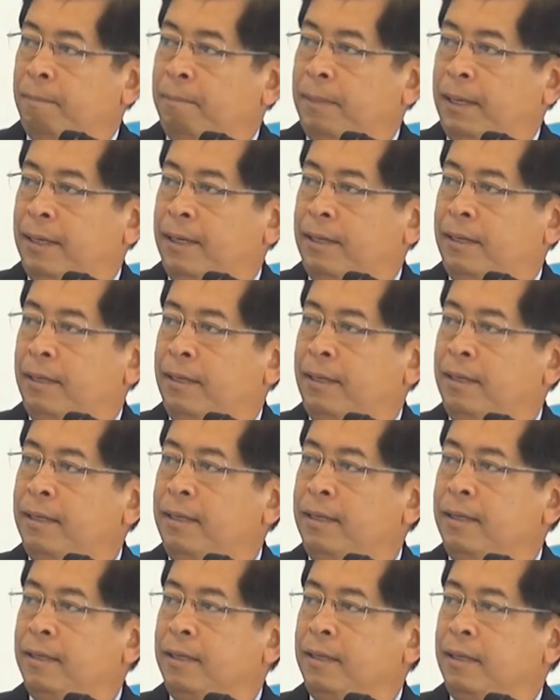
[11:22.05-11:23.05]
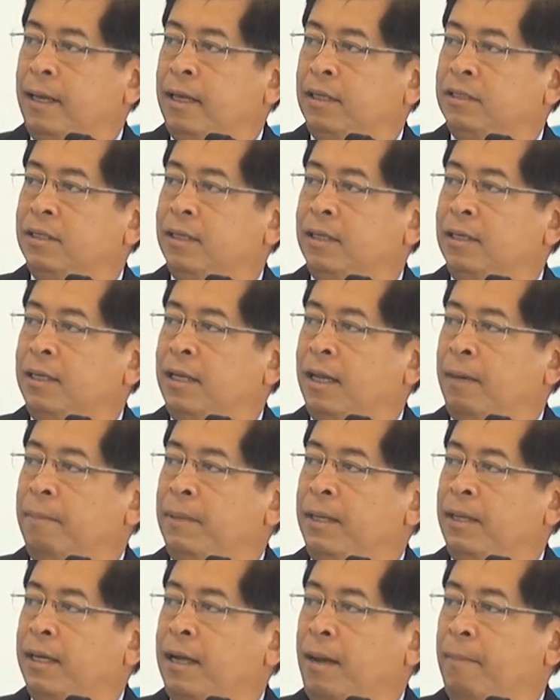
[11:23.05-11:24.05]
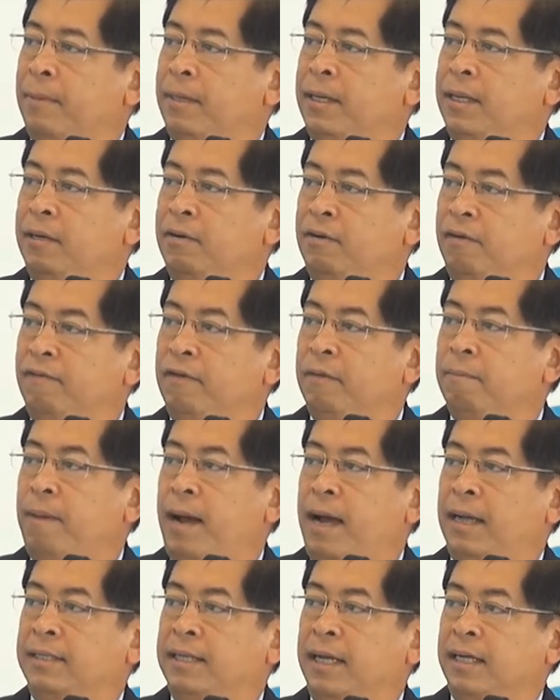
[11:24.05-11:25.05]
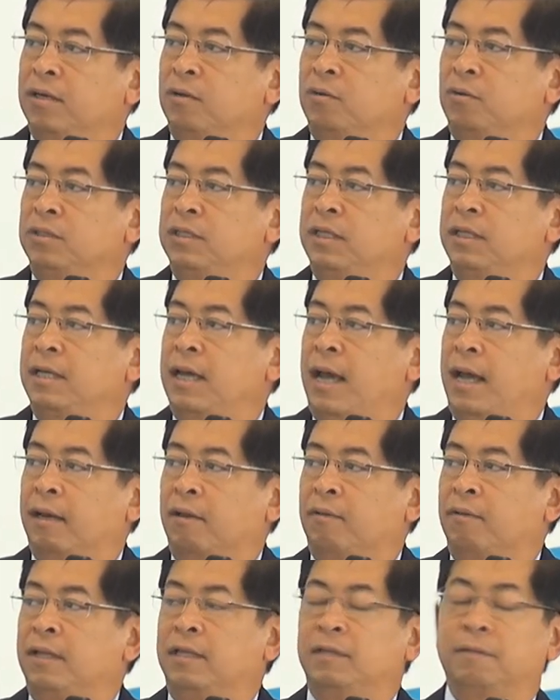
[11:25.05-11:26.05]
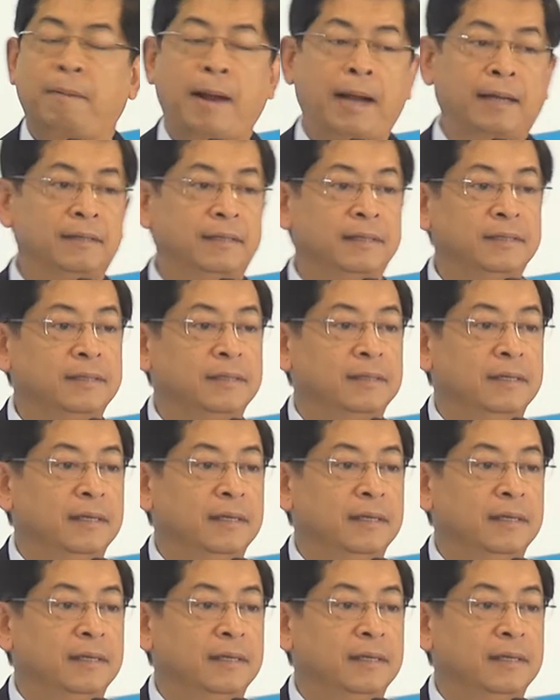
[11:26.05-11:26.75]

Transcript: เป็น leading Asian E&P company driven by technology and green practice